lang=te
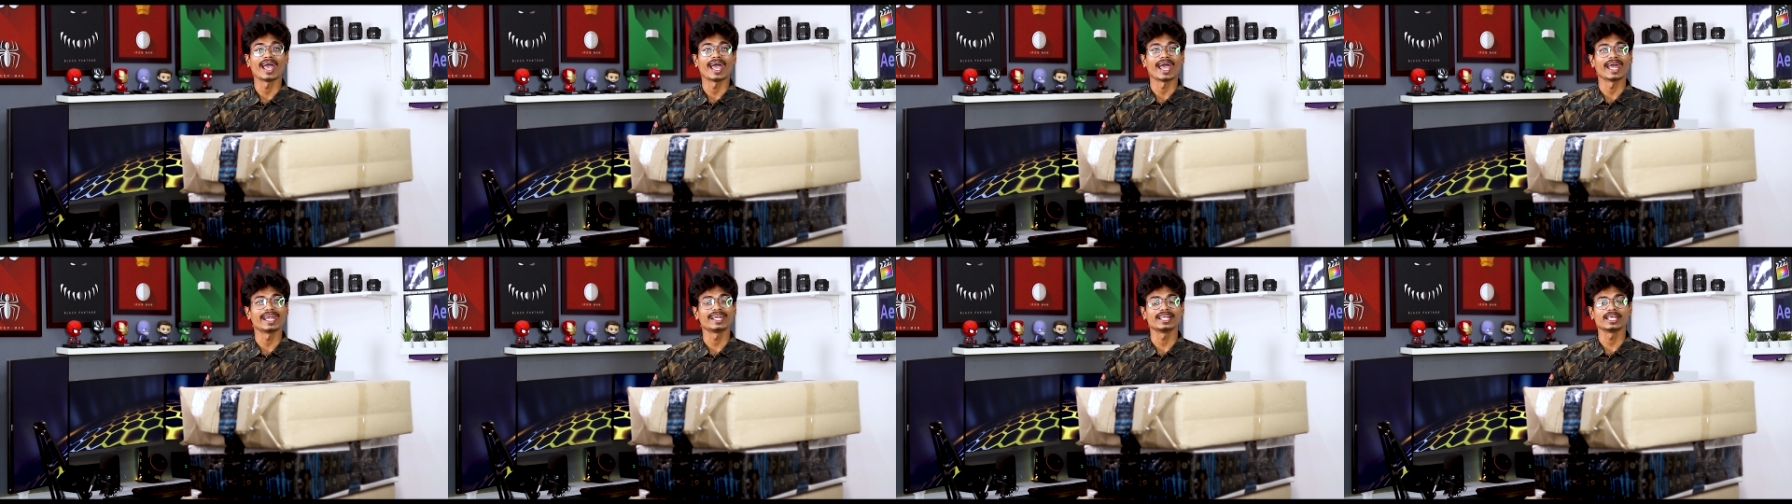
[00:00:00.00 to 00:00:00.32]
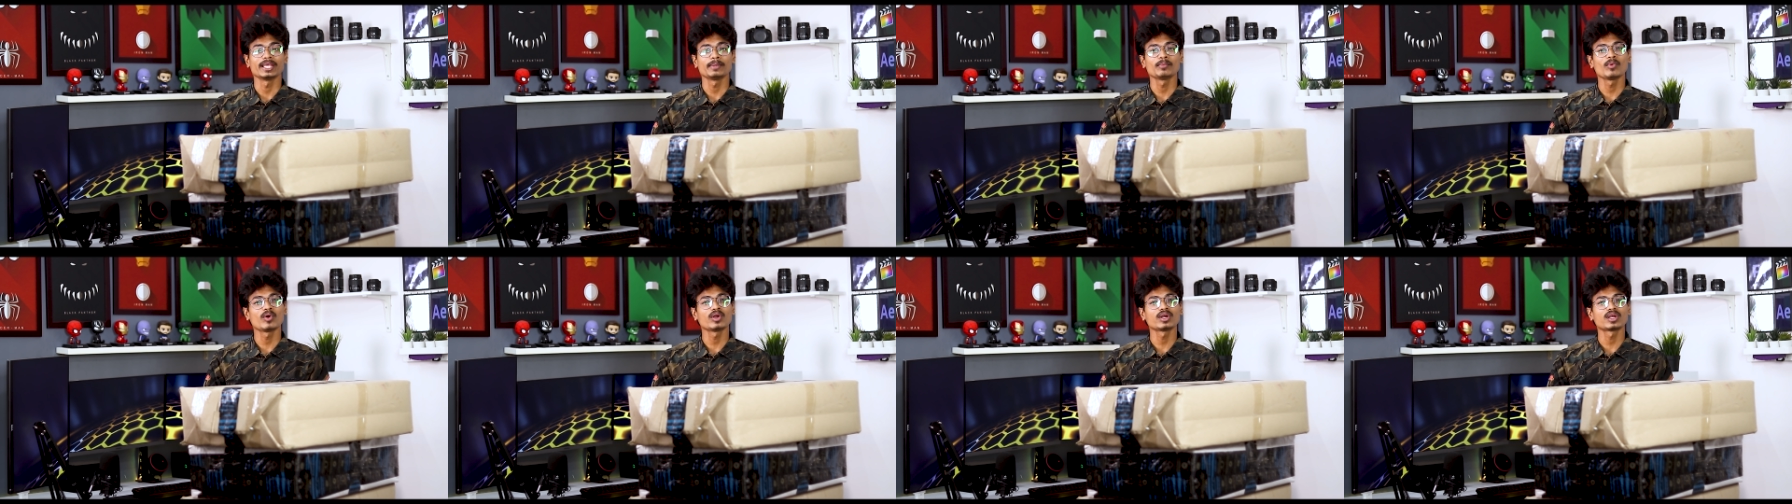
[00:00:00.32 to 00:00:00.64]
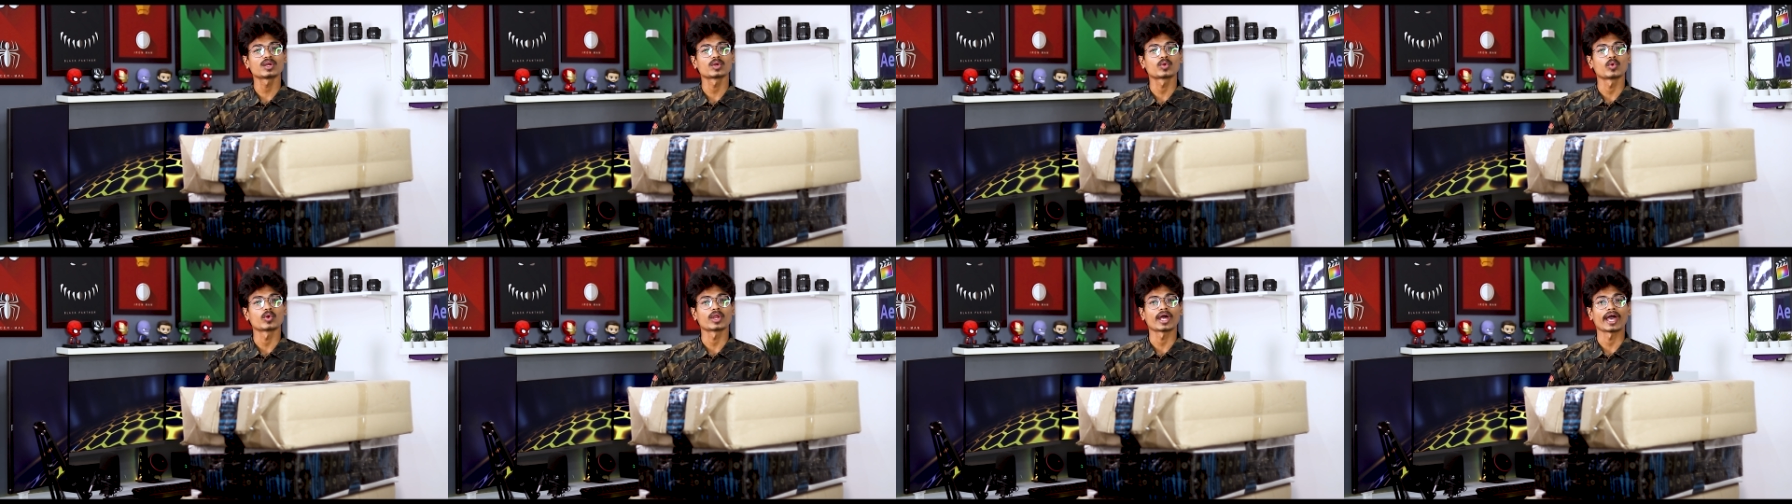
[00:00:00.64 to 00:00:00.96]
అండ్ ఈ
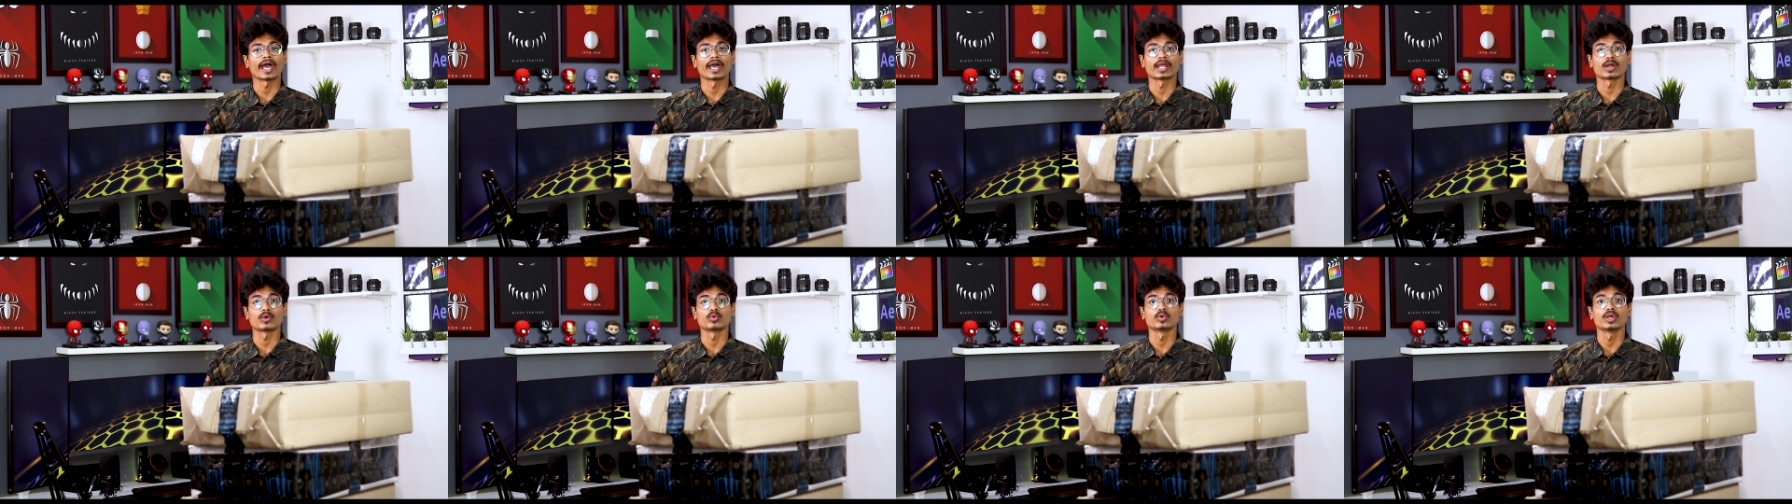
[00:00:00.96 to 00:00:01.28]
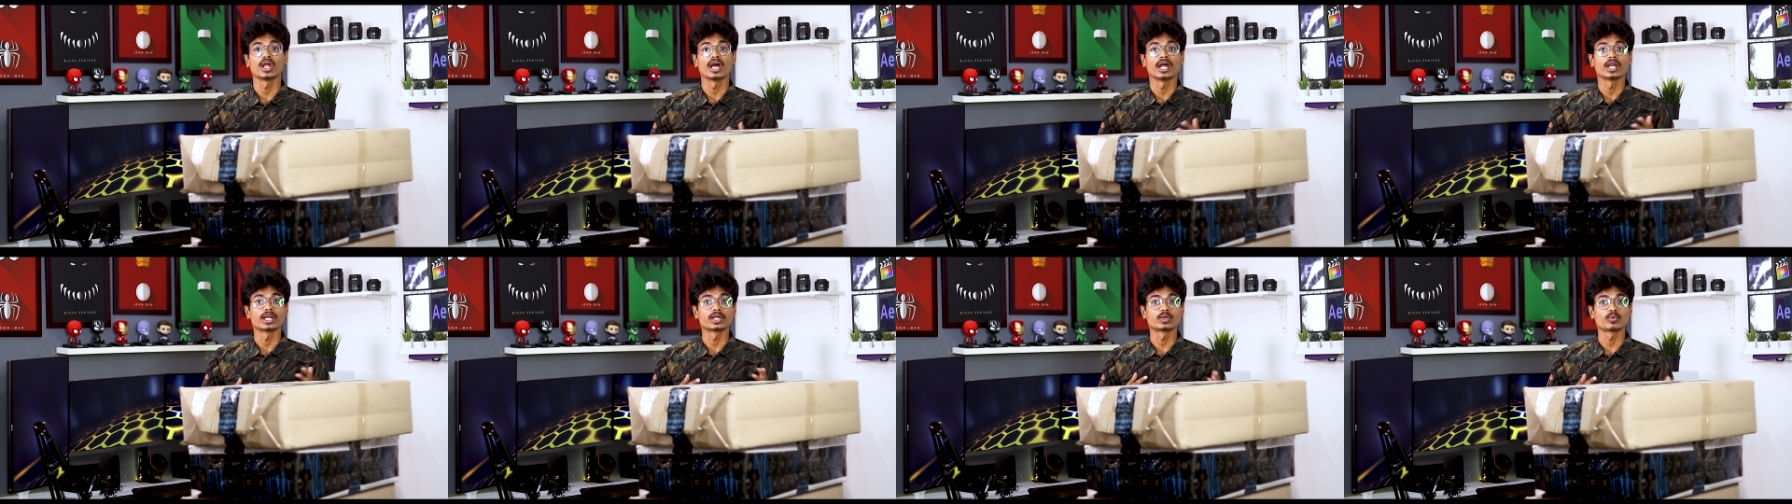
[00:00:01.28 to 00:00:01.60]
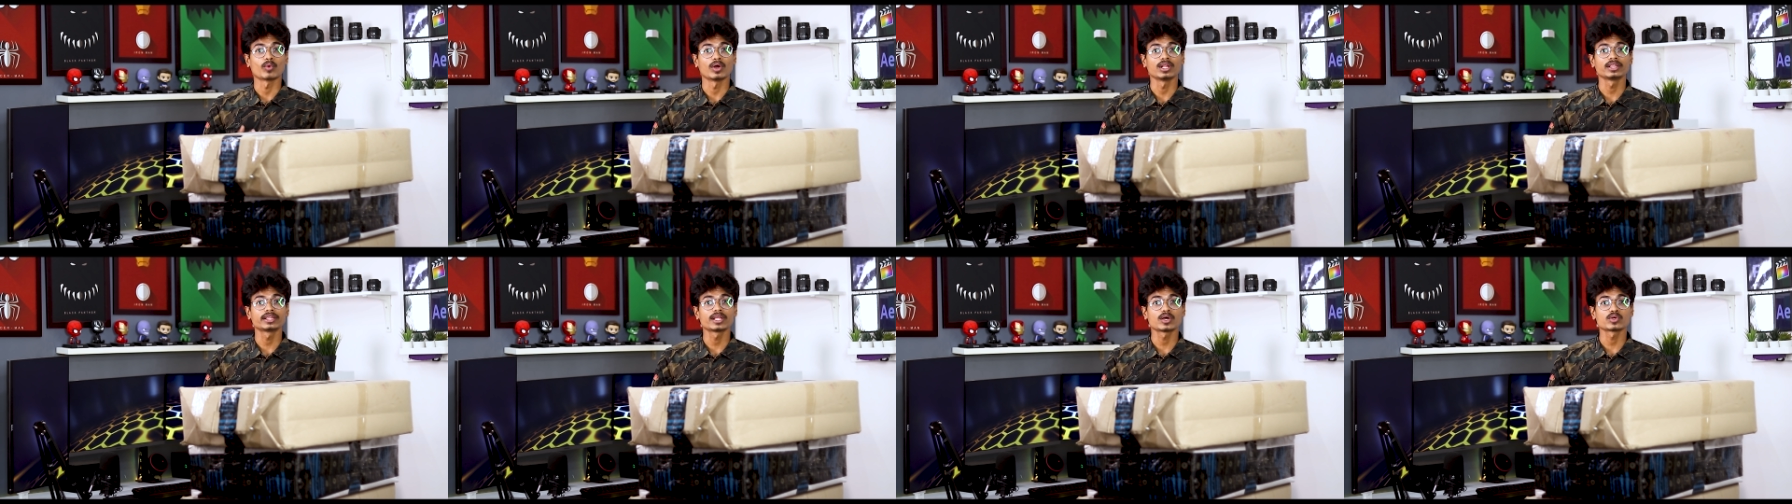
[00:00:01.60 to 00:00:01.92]
మానిటర్ కూడా అరౌండ్
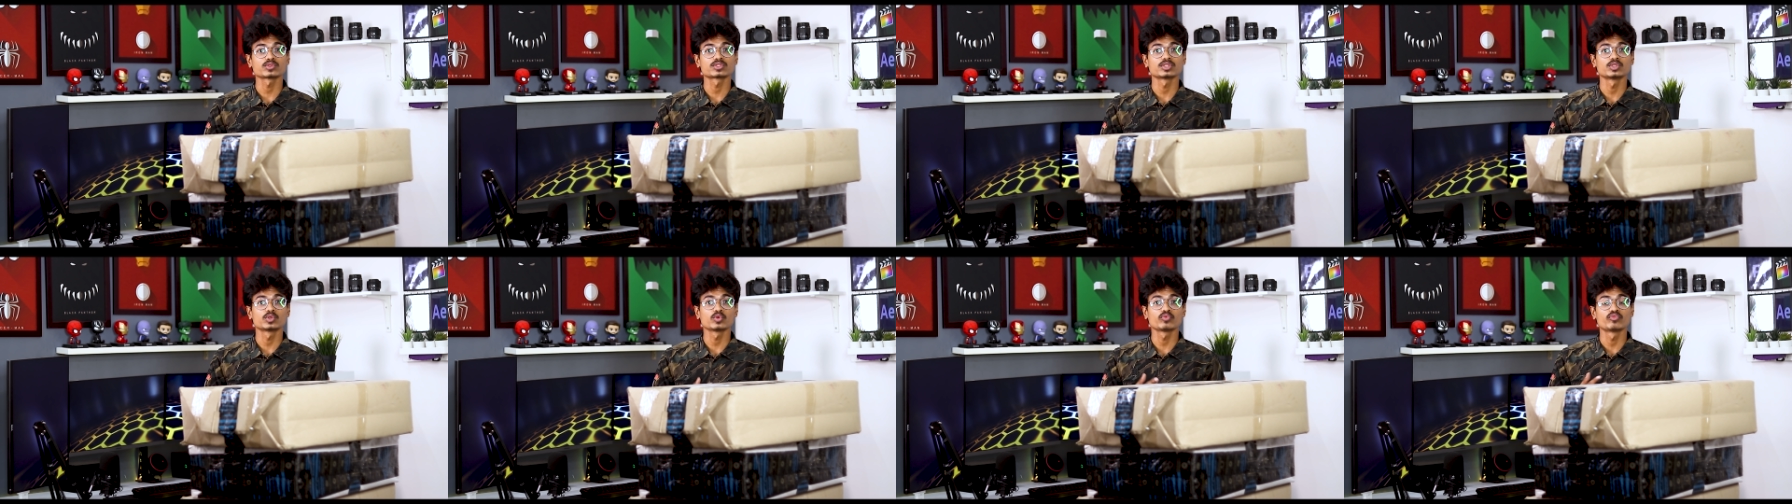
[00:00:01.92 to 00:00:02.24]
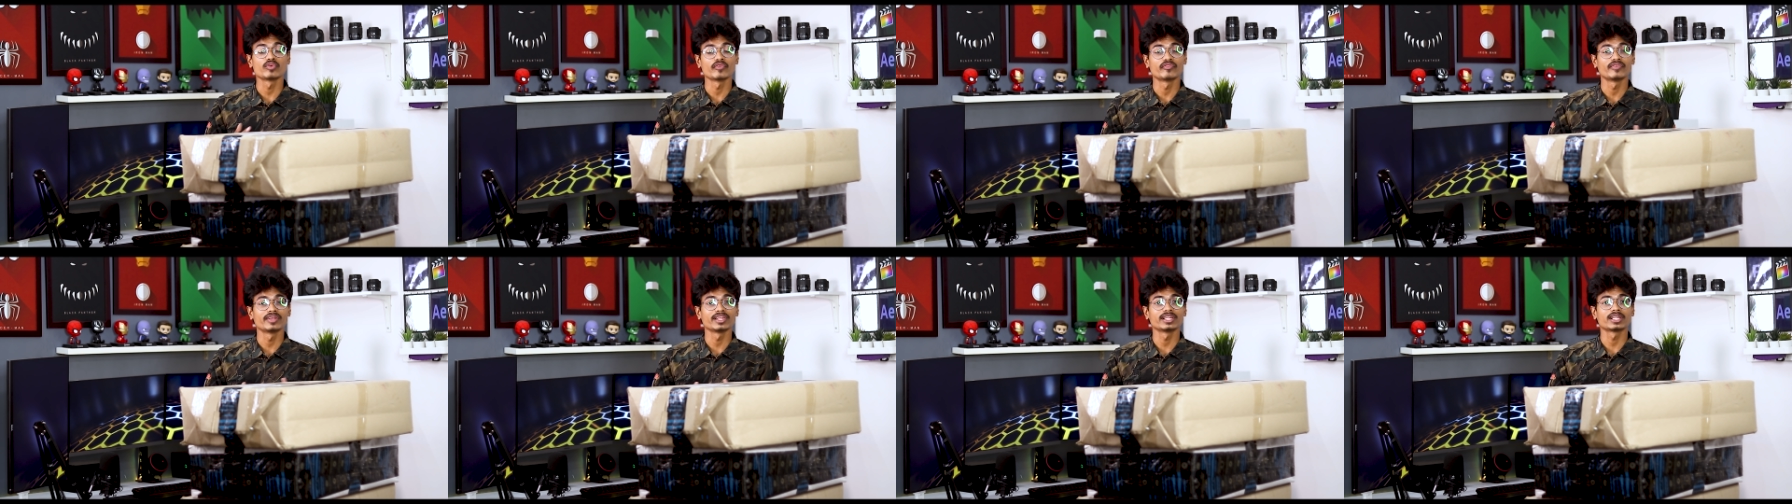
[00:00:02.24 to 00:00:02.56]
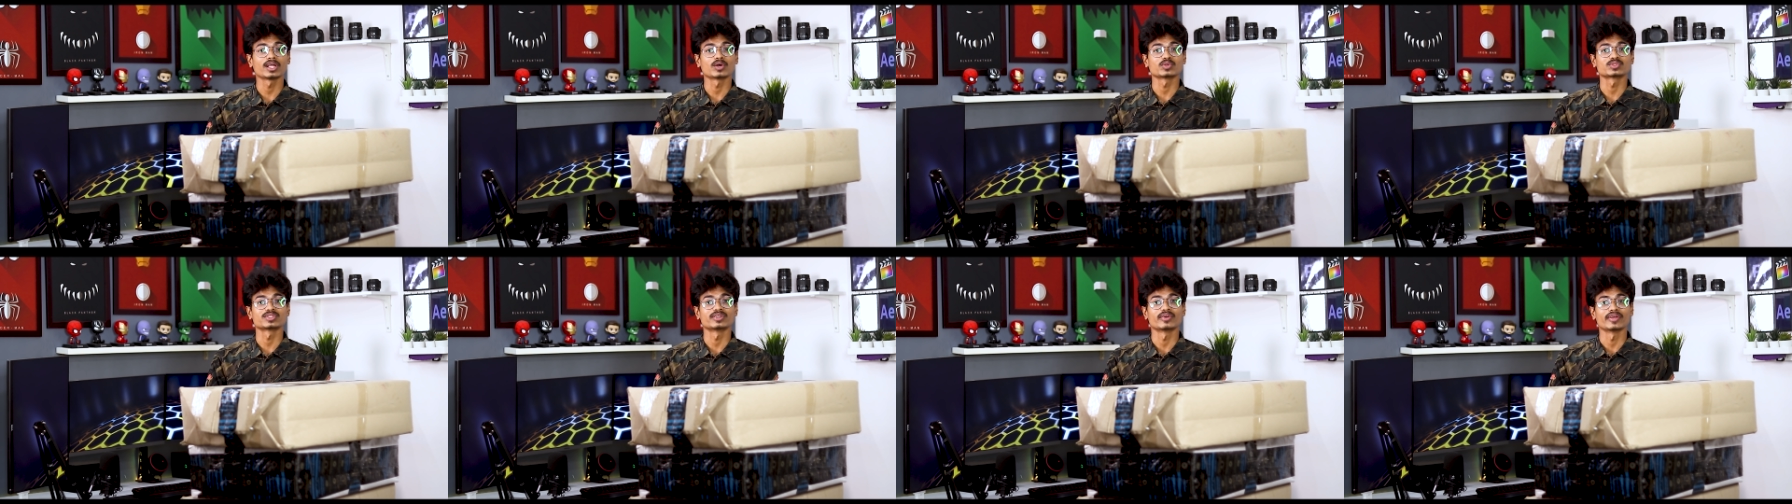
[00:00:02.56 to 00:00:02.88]
ట్వెల్వ్ థౌసండ్ టు ఫిఫ్టీన్
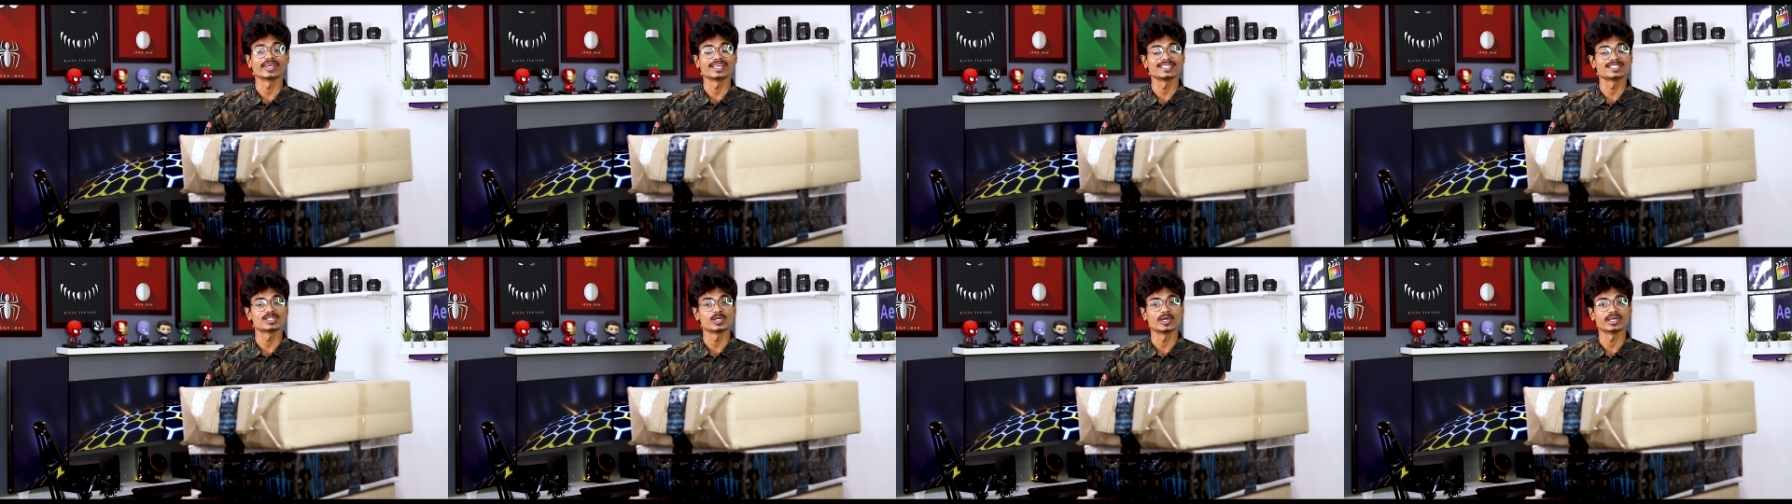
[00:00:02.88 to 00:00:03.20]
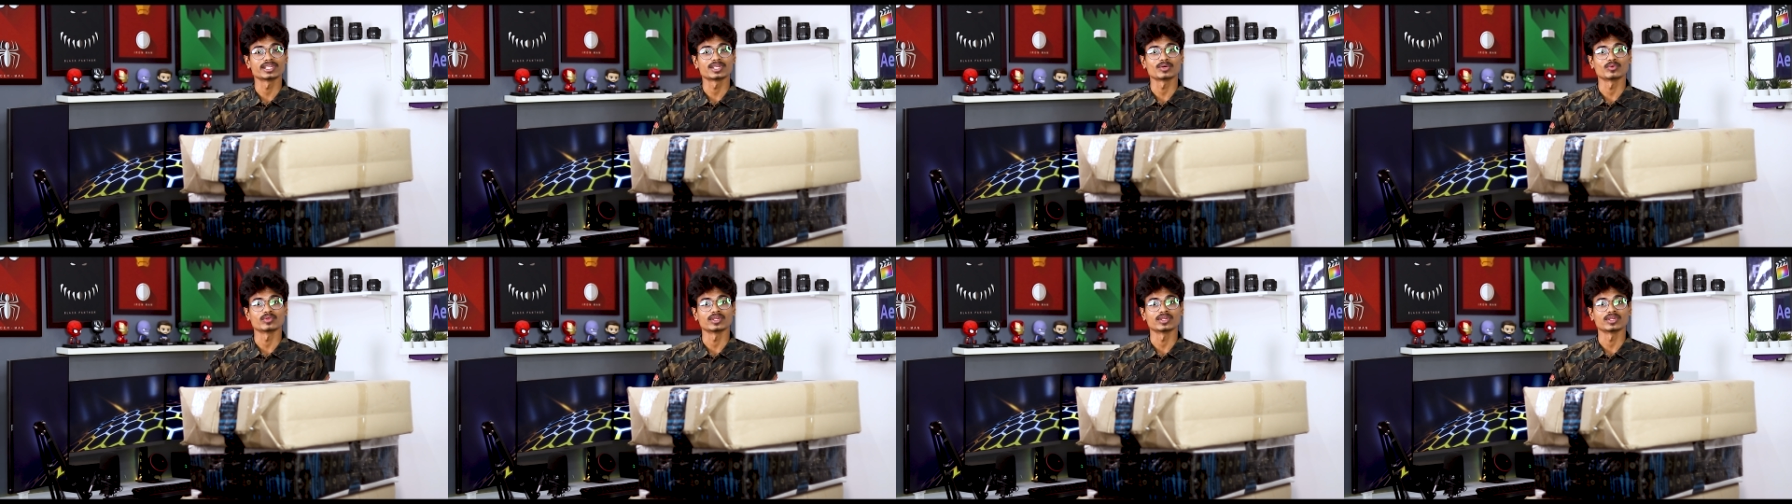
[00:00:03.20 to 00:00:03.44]
థౌసండ్ రేంజ్లో అయితే